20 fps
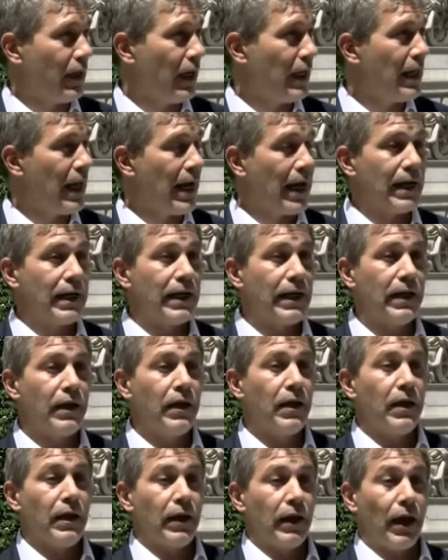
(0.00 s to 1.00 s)
negli anni,
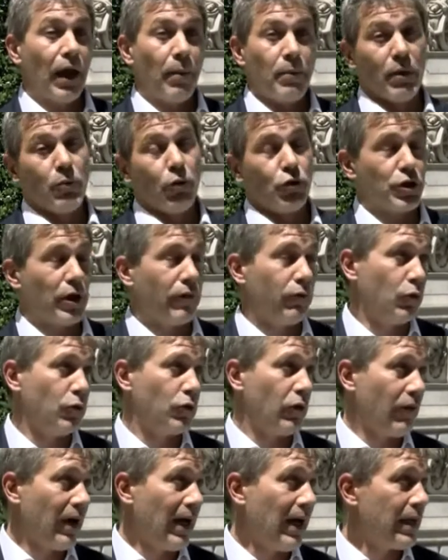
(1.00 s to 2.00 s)
eh, abbiamo già
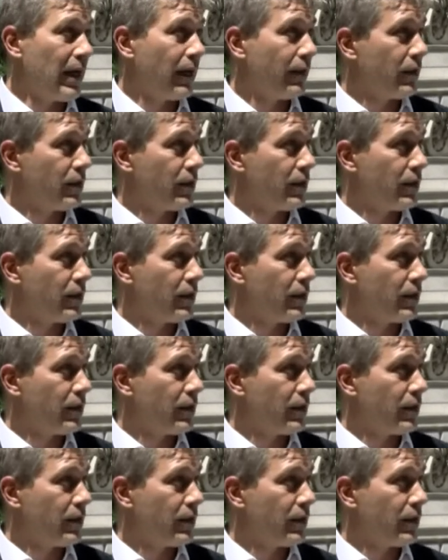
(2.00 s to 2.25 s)
avuto Vaia